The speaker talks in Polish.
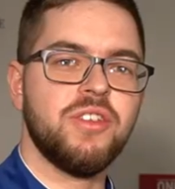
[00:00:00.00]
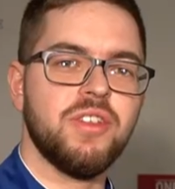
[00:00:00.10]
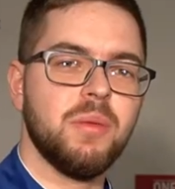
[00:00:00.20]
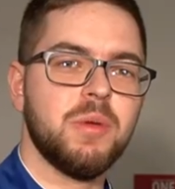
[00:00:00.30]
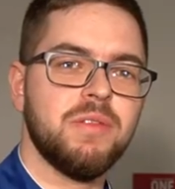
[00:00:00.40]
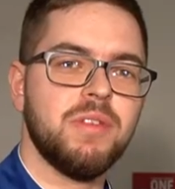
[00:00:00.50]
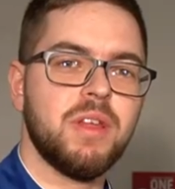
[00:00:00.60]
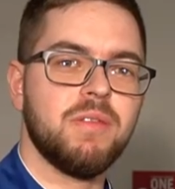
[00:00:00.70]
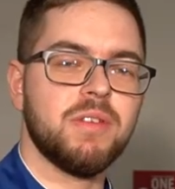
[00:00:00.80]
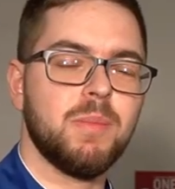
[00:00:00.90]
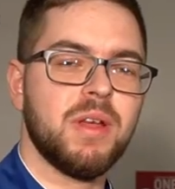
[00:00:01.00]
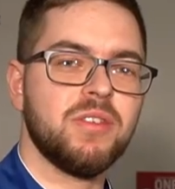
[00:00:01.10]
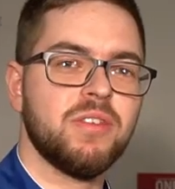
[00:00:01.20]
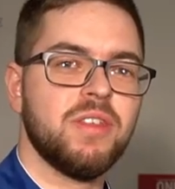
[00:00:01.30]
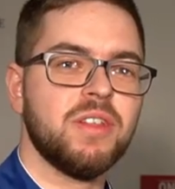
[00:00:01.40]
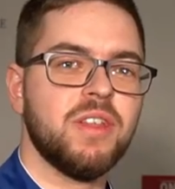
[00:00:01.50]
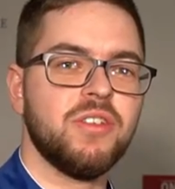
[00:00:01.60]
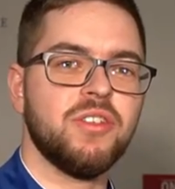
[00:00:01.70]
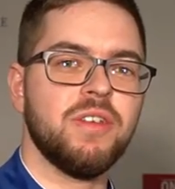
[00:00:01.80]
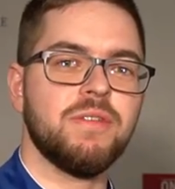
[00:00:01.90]
dzień dobry, witam Was bardzo
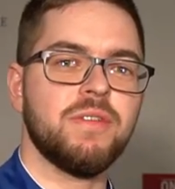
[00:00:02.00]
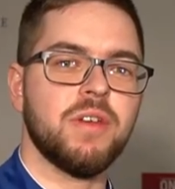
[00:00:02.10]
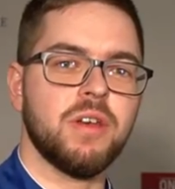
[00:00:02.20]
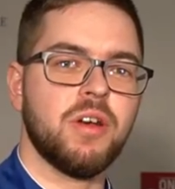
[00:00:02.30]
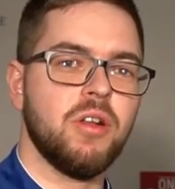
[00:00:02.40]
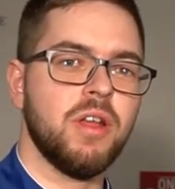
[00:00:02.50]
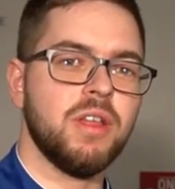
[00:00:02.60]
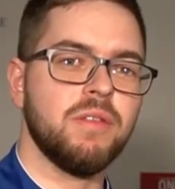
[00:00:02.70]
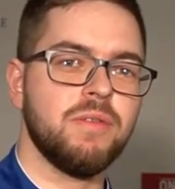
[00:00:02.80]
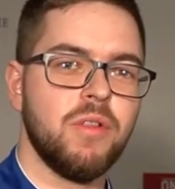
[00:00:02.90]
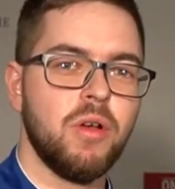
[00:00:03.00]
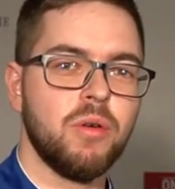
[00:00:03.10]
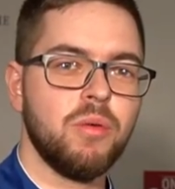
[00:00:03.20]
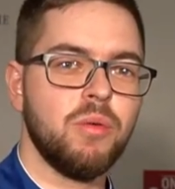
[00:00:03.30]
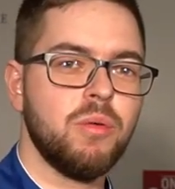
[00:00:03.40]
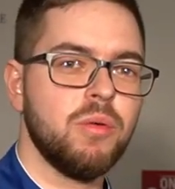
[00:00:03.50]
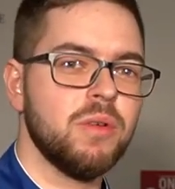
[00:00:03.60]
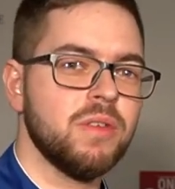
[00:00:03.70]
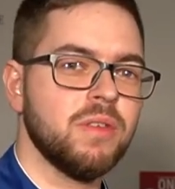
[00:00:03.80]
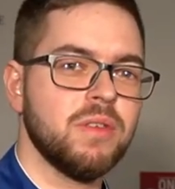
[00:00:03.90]
serdecznie w kolejnym vlogu
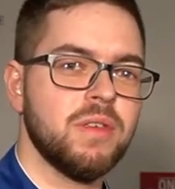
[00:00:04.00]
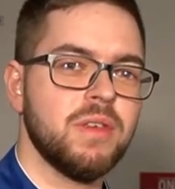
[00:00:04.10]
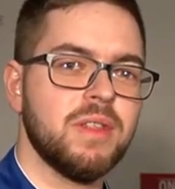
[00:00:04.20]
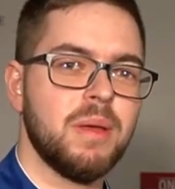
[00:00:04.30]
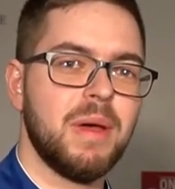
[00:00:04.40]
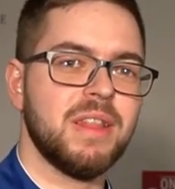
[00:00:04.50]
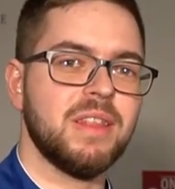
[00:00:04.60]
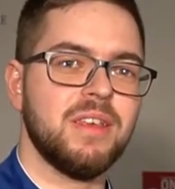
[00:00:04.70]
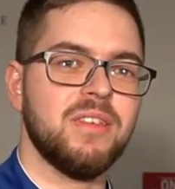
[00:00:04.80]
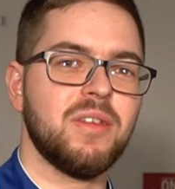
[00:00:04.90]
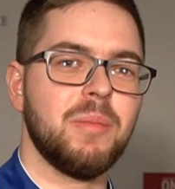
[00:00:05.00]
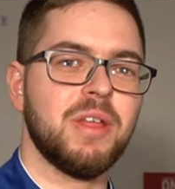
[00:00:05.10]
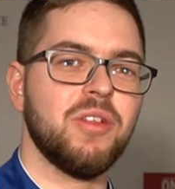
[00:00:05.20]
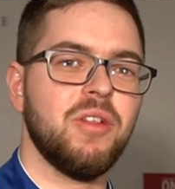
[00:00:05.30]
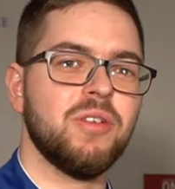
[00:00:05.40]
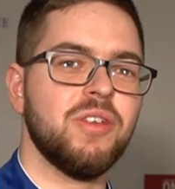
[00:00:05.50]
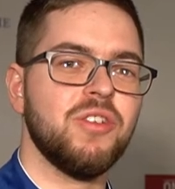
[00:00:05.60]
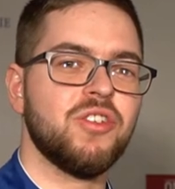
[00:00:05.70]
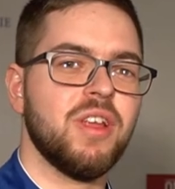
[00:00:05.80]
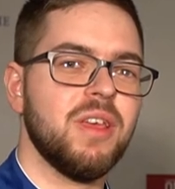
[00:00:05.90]
z tematyki
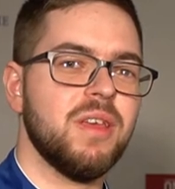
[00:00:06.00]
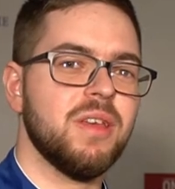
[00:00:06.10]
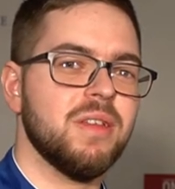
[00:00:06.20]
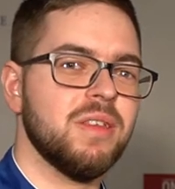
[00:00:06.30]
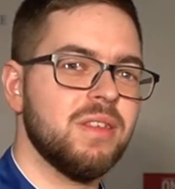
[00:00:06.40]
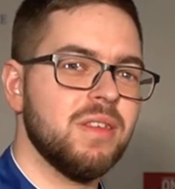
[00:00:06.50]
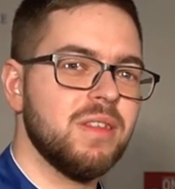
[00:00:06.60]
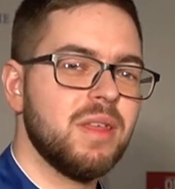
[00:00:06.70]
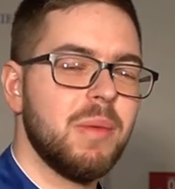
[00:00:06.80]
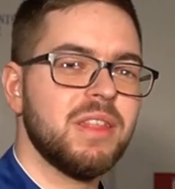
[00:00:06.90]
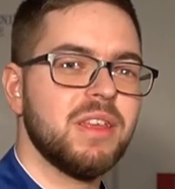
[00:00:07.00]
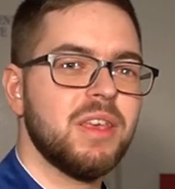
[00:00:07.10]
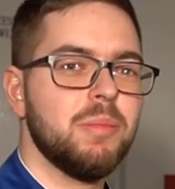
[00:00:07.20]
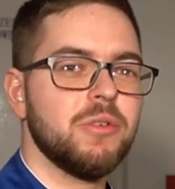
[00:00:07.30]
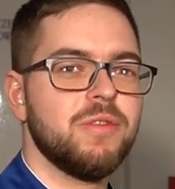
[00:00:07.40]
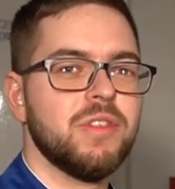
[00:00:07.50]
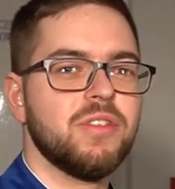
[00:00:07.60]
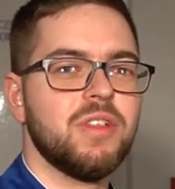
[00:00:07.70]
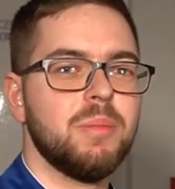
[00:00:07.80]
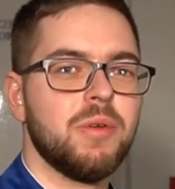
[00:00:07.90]
stomatologicznej, z tematyki
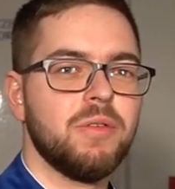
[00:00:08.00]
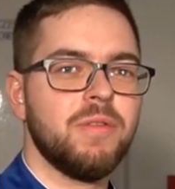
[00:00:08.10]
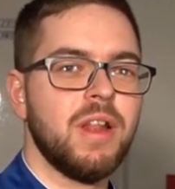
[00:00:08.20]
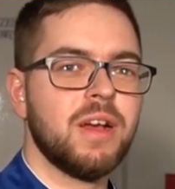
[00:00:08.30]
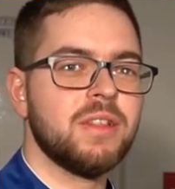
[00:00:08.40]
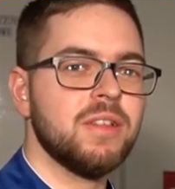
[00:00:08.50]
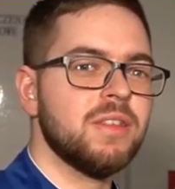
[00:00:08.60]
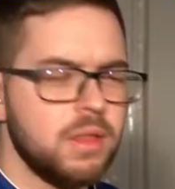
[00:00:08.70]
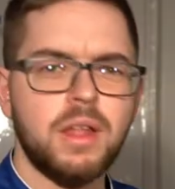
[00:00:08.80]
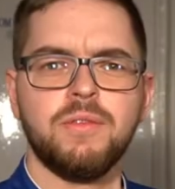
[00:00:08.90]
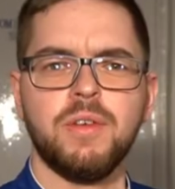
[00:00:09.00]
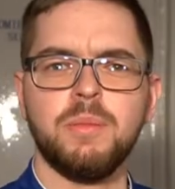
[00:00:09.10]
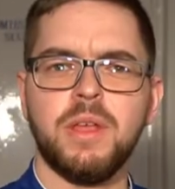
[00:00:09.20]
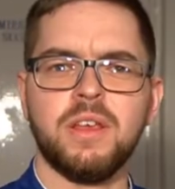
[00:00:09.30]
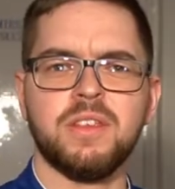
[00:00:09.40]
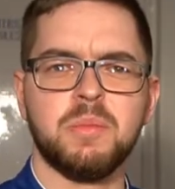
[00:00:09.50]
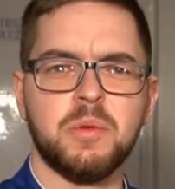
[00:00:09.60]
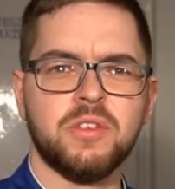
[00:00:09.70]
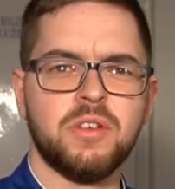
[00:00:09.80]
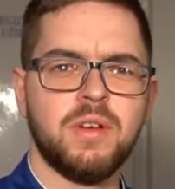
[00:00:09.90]
poświęconej profilaktyce. Ten film nie jest
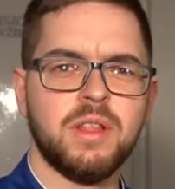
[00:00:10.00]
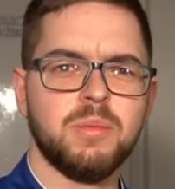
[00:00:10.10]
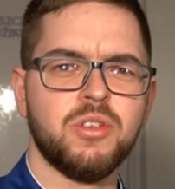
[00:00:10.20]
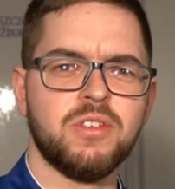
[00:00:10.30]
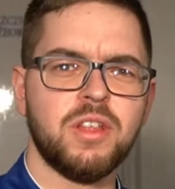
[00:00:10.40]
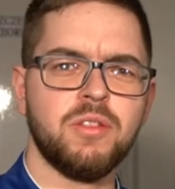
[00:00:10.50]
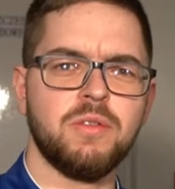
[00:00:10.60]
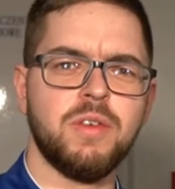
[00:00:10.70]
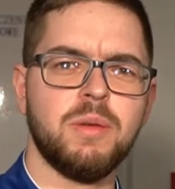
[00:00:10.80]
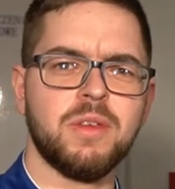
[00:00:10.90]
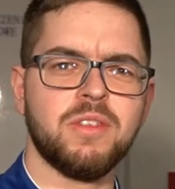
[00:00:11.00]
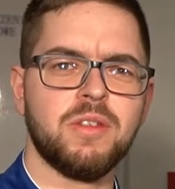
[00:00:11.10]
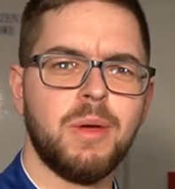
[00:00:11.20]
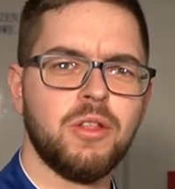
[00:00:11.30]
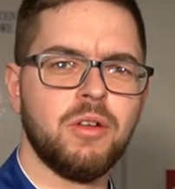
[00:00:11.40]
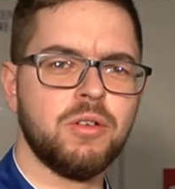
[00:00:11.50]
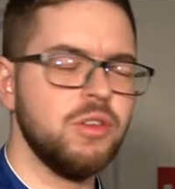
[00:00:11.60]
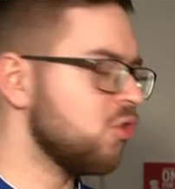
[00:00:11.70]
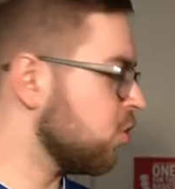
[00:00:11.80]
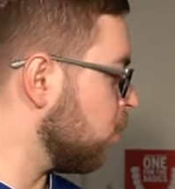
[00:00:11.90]
sponsorowany przez żadną firmę
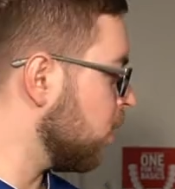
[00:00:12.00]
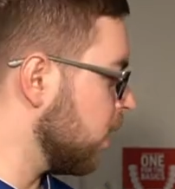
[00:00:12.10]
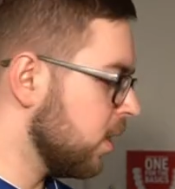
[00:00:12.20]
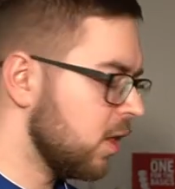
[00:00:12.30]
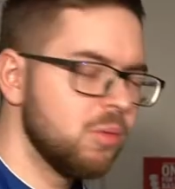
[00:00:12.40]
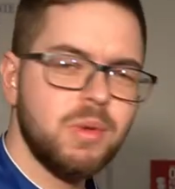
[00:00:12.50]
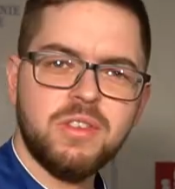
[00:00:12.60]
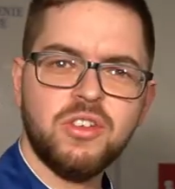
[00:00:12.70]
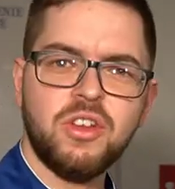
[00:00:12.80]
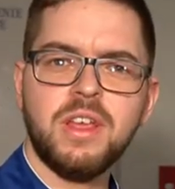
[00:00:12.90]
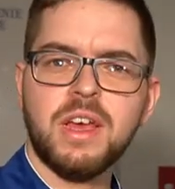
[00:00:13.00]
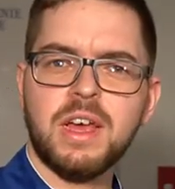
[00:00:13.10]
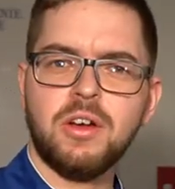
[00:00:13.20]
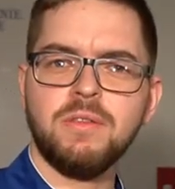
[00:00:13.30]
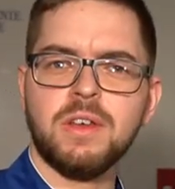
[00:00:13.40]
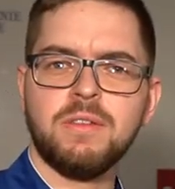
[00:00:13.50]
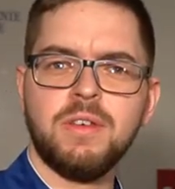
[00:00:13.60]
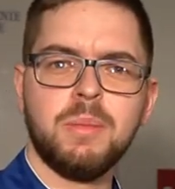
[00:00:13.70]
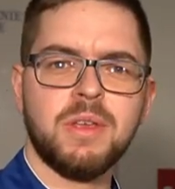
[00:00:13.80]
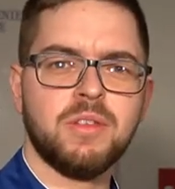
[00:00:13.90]
stomatologiczną, natomiast jeżeli jakakolwiek
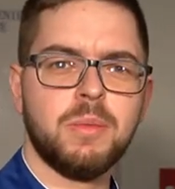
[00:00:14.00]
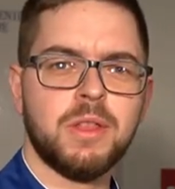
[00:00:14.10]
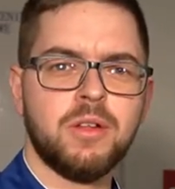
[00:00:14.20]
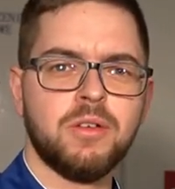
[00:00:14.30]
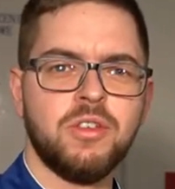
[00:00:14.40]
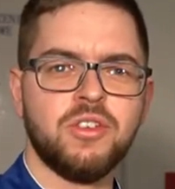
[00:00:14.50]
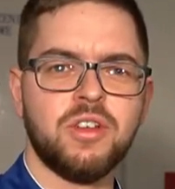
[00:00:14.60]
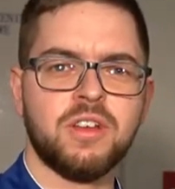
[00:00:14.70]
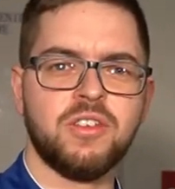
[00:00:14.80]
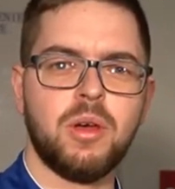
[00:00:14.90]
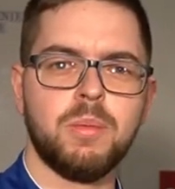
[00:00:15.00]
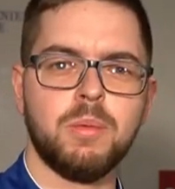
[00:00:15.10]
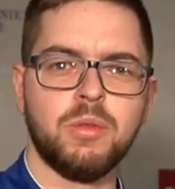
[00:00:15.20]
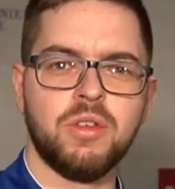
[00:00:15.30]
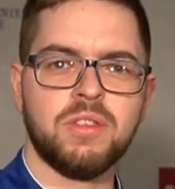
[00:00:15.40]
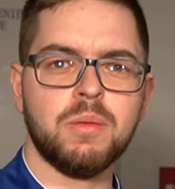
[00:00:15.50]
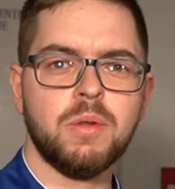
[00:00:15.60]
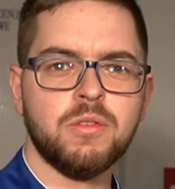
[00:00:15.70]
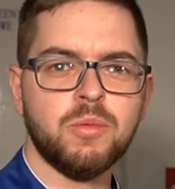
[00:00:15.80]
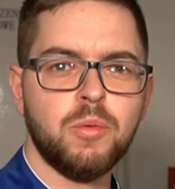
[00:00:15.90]
firma stomatologiczna chciałaby podjąć ze
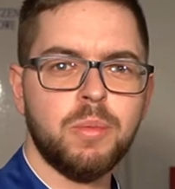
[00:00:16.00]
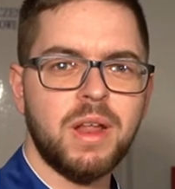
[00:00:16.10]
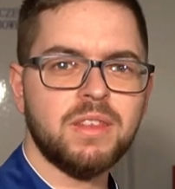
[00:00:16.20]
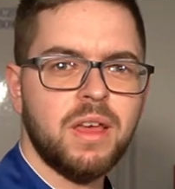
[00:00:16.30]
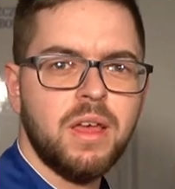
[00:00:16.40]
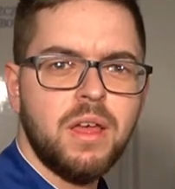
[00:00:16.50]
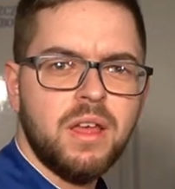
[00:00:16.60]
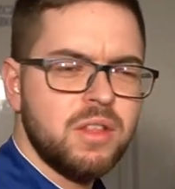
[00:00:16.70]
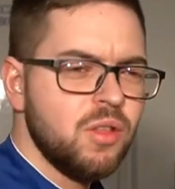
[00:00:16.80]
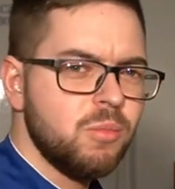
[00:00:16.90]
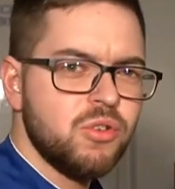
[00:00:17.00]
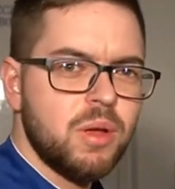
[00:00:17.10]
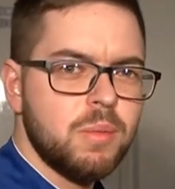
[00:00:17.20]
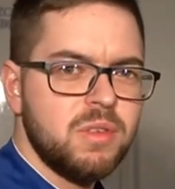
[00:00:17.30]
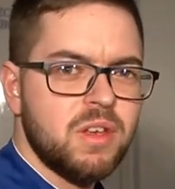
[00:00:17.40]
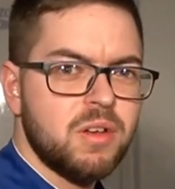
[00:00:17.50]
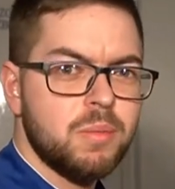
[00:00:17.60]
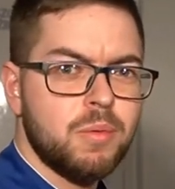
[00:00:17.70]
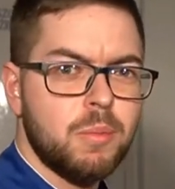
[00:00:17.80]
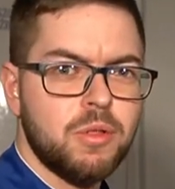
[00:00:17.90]
mną współpracę, to musiałaby mi
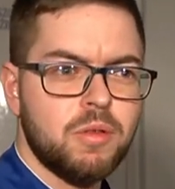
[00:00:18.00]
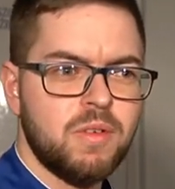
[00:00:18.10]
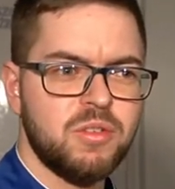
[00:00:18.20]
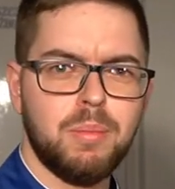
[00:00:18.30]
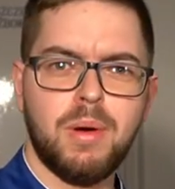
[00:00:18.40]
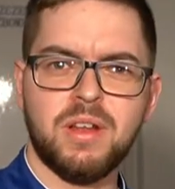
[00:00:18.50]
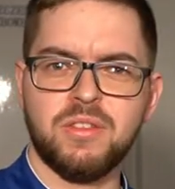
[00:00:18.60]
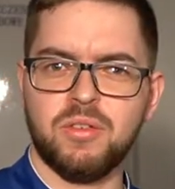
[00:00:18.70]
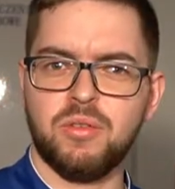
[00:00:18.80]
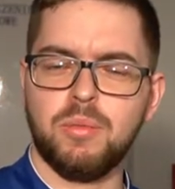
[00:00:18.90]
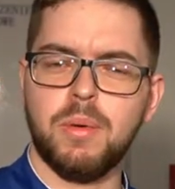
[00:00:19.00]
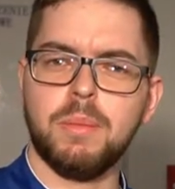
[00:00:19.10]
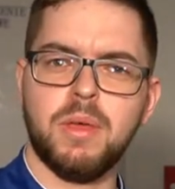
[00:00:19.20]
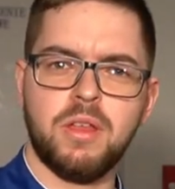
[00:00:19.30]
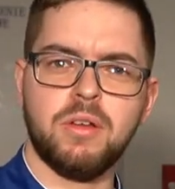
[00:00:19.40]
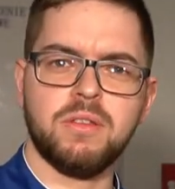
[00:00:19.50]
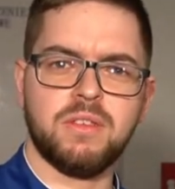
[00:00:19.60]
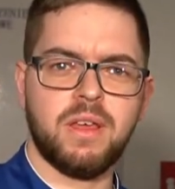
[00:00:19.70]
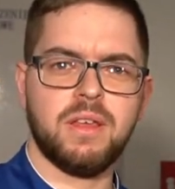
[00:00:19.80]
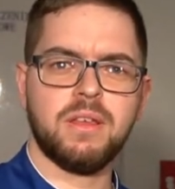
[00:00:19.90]
zaproponować bardzo grube
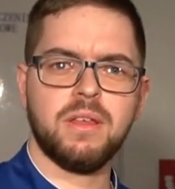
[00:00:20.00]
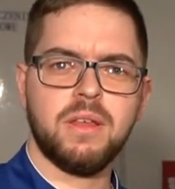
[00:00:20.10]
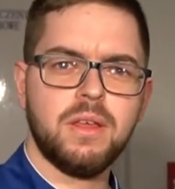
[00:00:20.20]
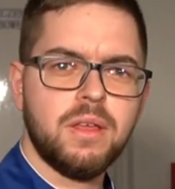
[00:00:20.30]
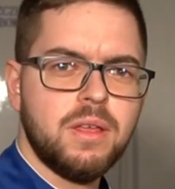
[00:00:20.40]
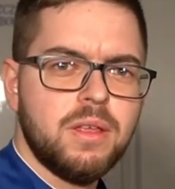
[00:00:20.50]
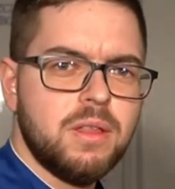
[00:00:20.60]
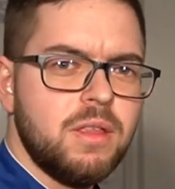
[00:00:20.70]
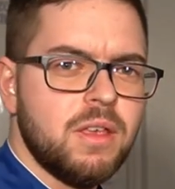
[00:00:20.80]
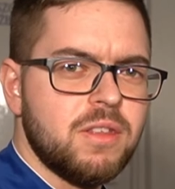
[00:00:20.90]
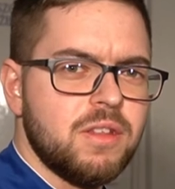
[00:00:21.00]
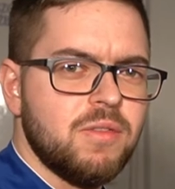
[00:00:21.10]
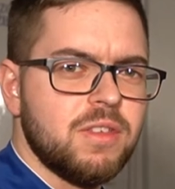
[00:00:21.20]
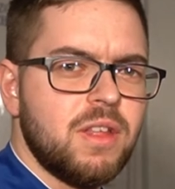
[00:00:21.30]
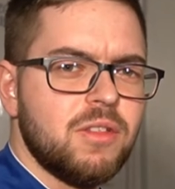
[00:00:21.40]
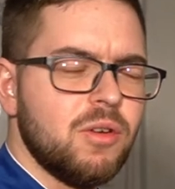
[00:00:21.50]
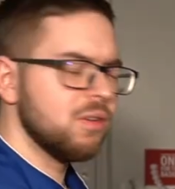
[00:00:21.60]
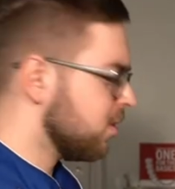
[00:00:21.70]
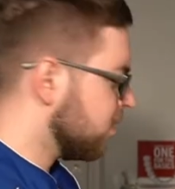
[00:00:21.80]
pieniądze. Nie stać Was na to.